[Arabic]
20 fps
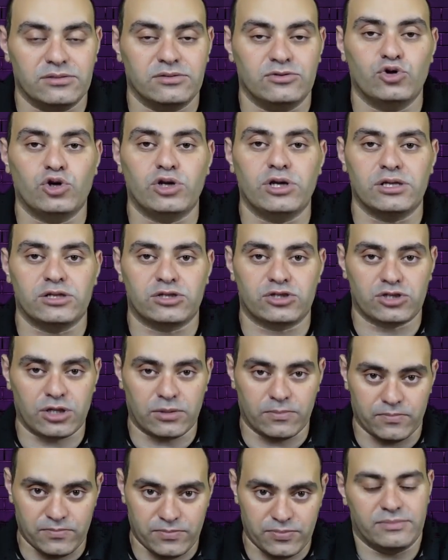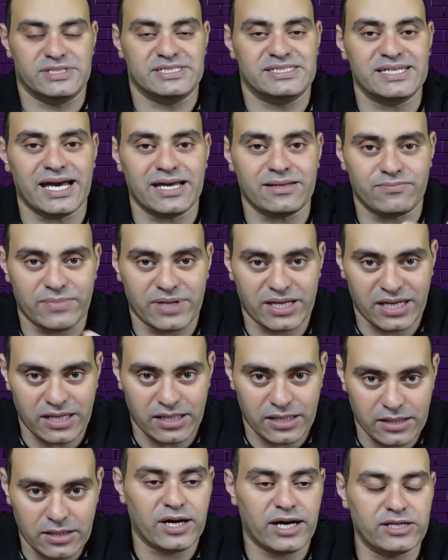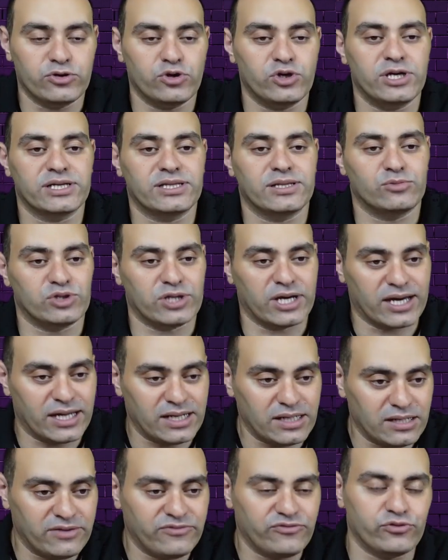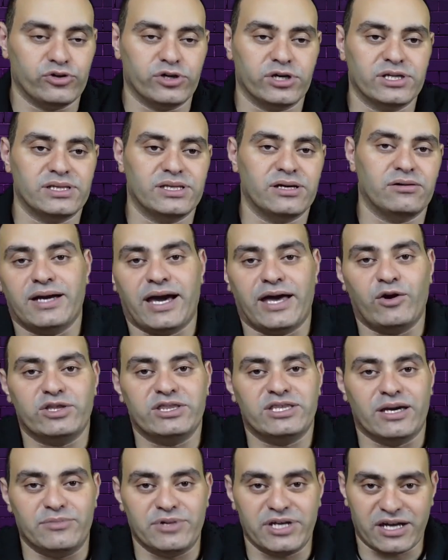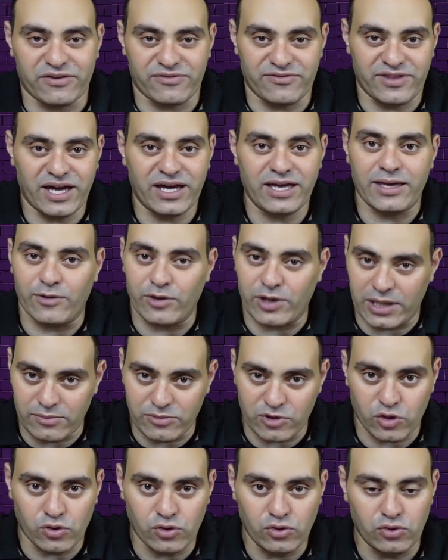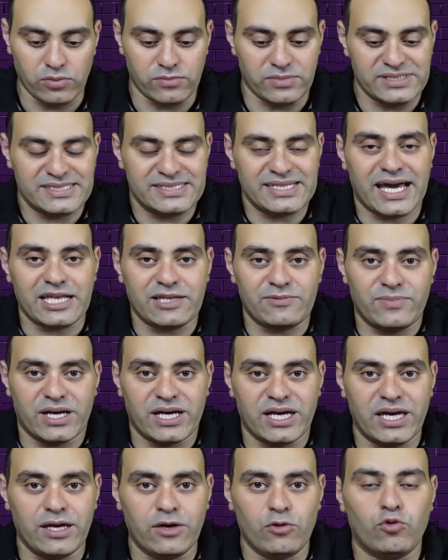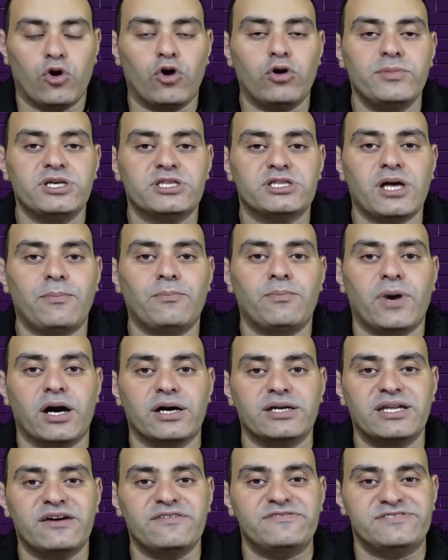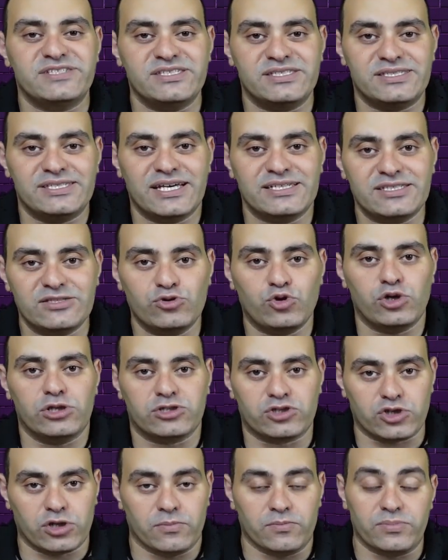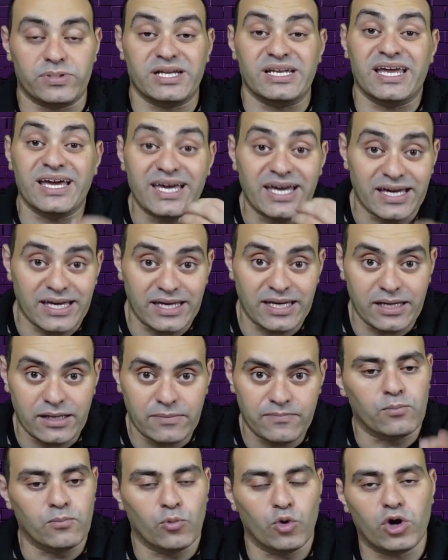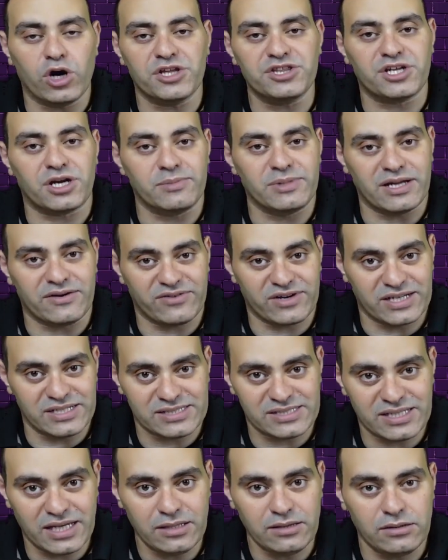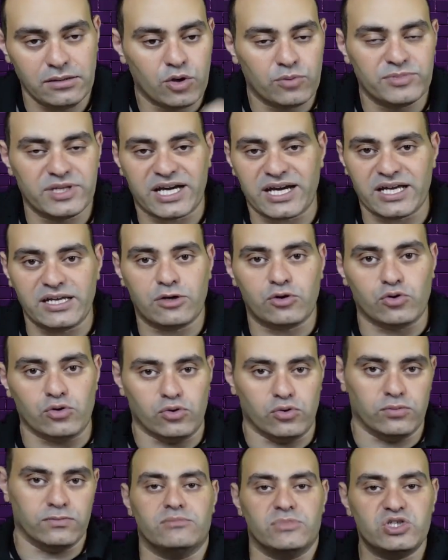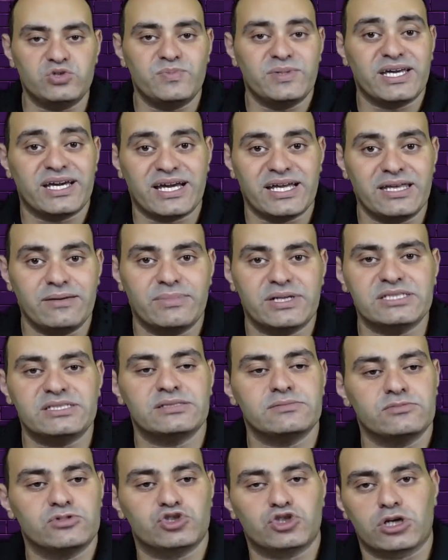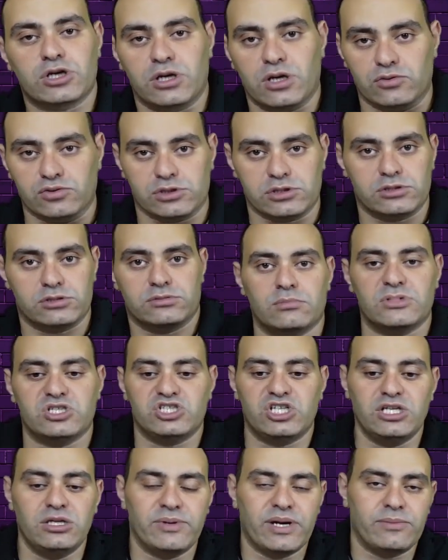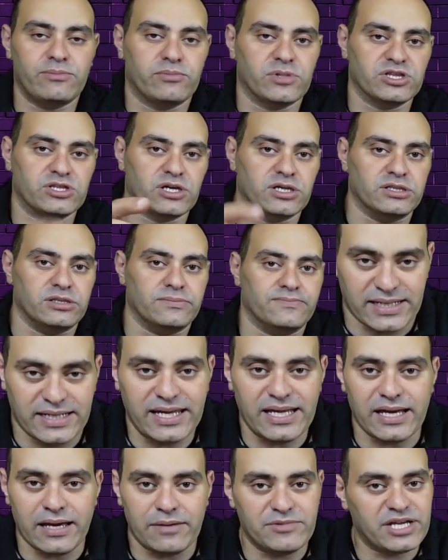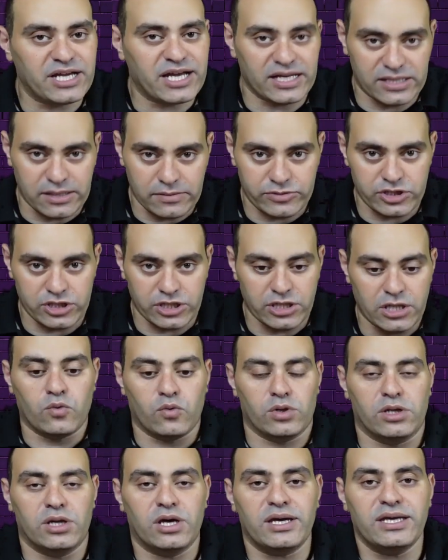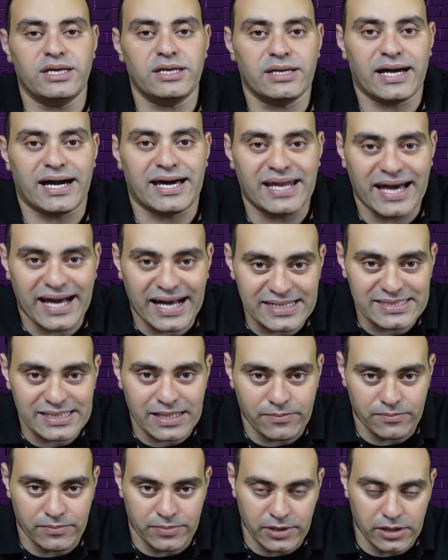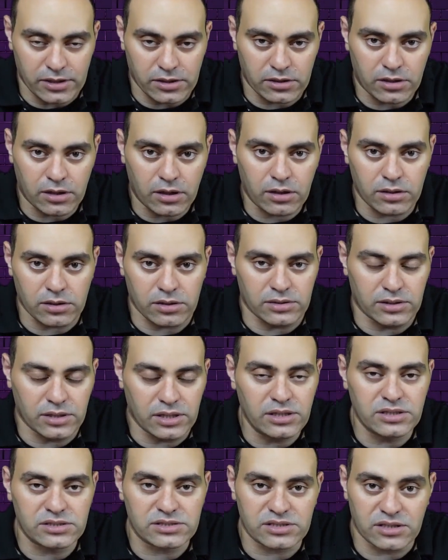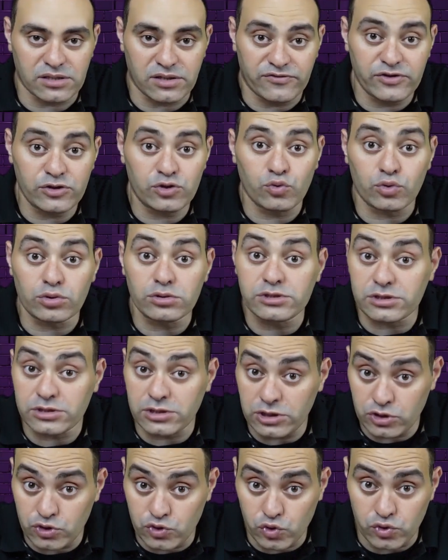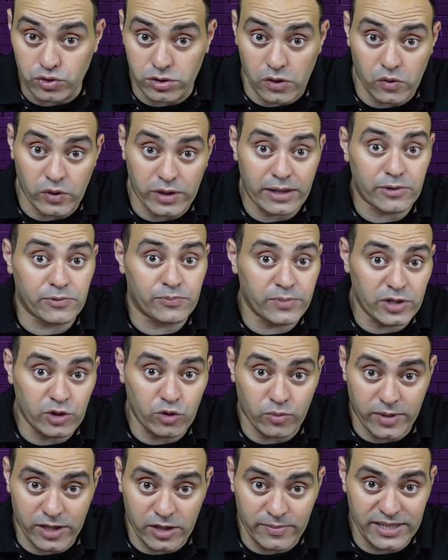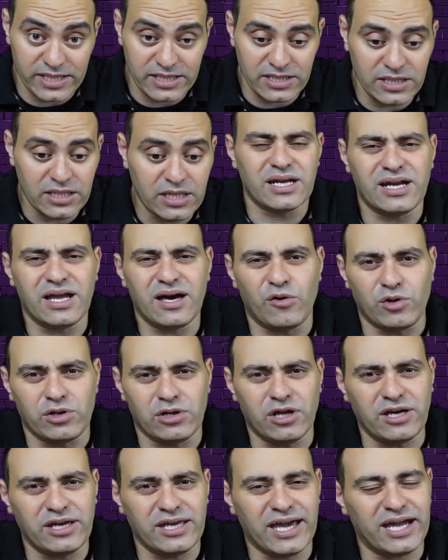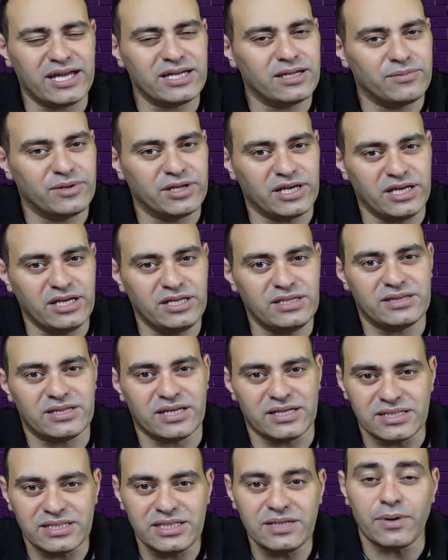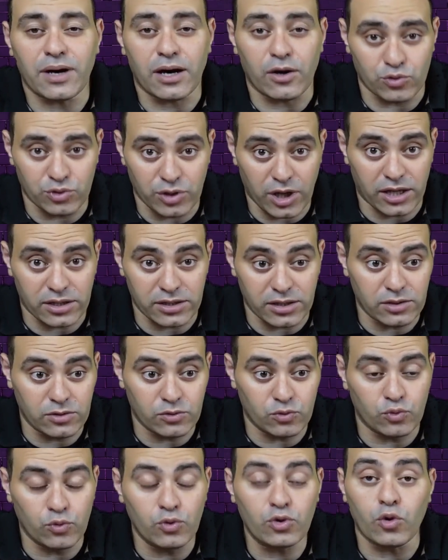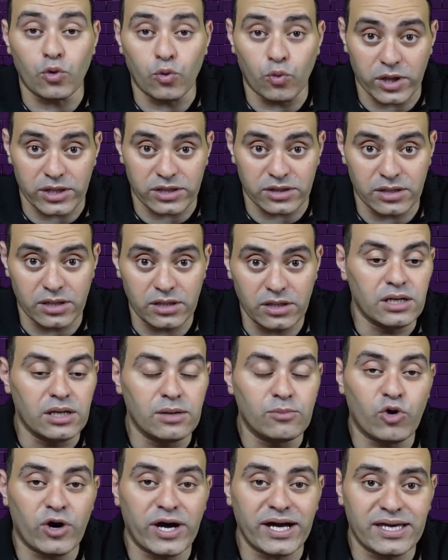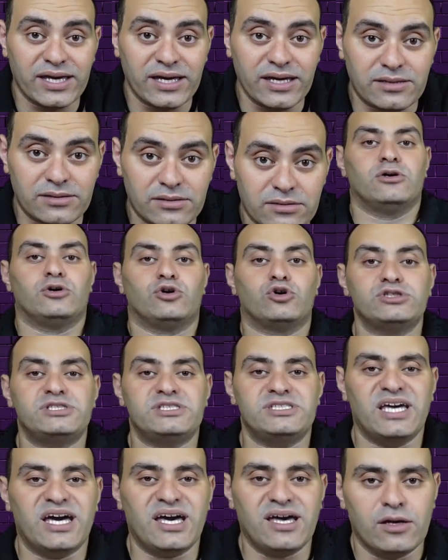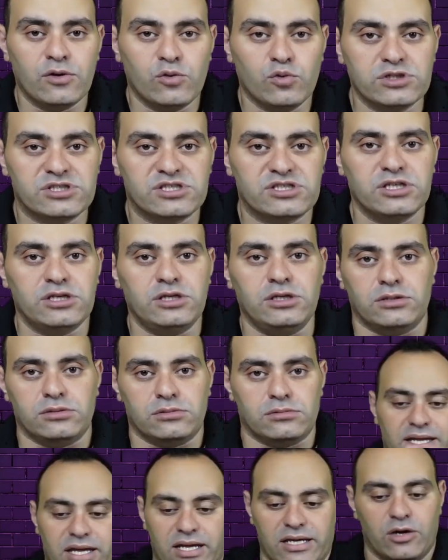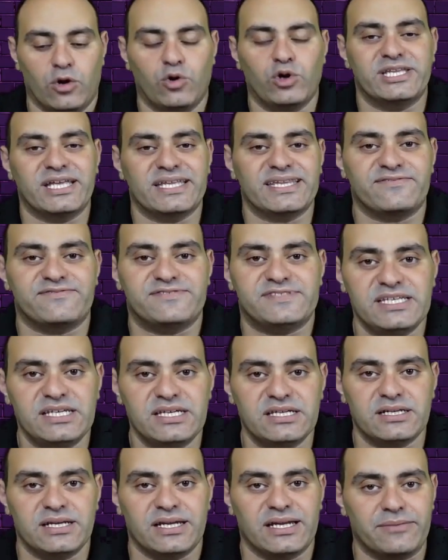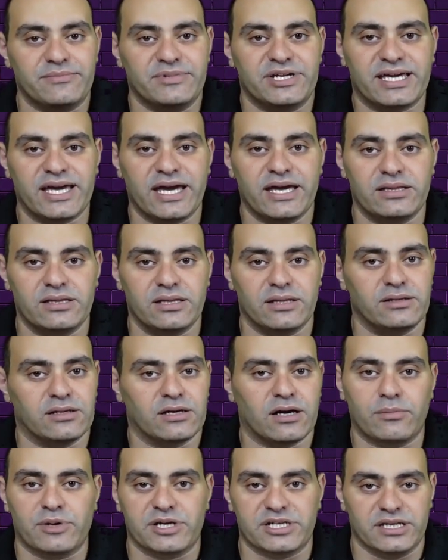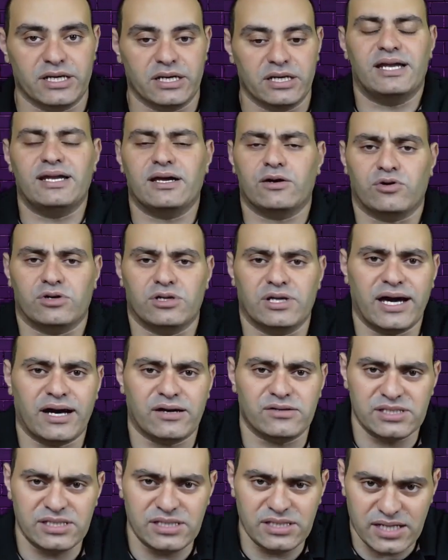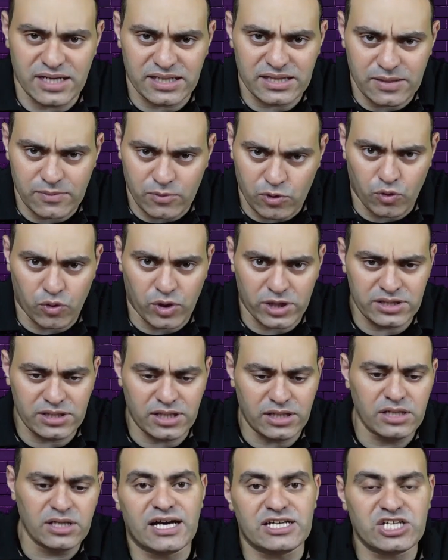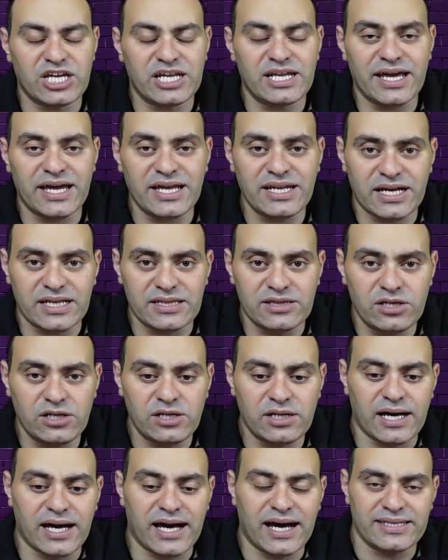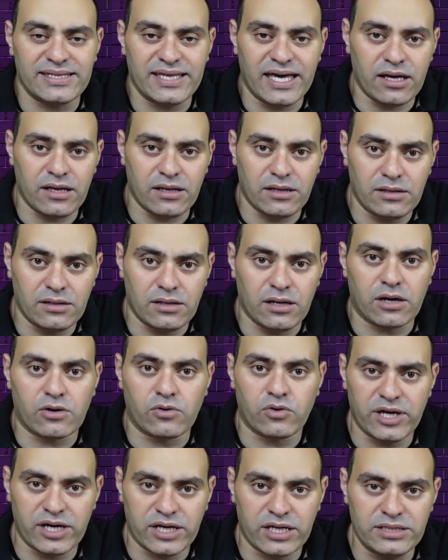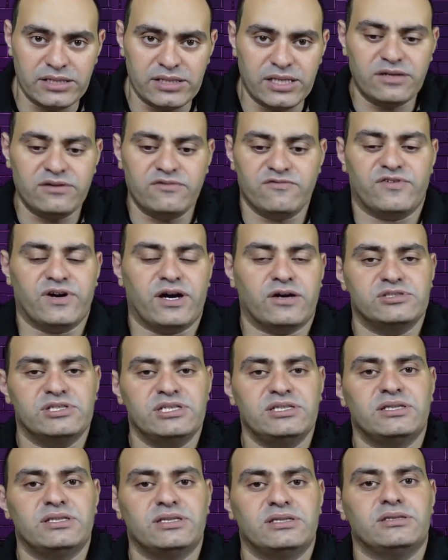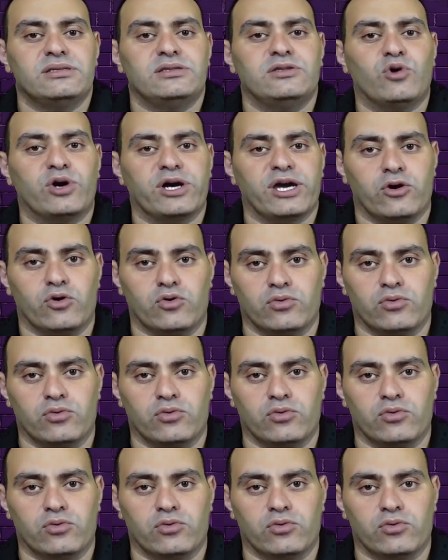دونالد ترامب من ساعه ما جه قعد يقول لك ده متخلف والراجل ده هيودي امريكا في داهيه والكلام ده كله من ساعه ما جه وهو بيطبق نفس السياسه دونالد ترامب اللي هي ايه مغادره من افغانستان من الخليج كله مش من الخليج بس من الشرق الاوسط مشيني بقى من المنطقه دي ليه امريكا هتمشي والله على حسب القائد اللي استضافته وول ستريت جورنال وجابت منه المعلومات دي لا والله احنا بنعيد ترتيب اوضاعنا وقوتنا لمواجهه روسيا والصين يعني هو ده تفسير الامريكان للخبر ده قال لك والله عايزين نرتب قواتنا عشان احنا عندنا اعداء اقوياء قويه جدا فعاوزين نواجهه